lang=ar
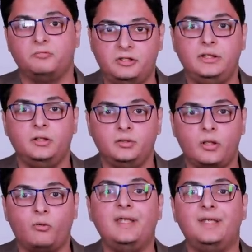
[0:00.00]
في
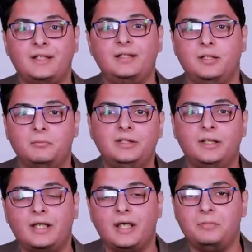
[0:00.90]
نوعيه تانية من
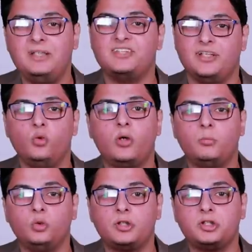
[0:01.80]
اللاعبين زي لوكا
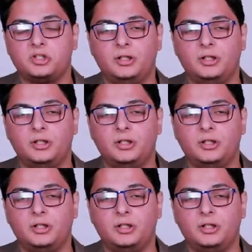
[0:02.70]
مودريتش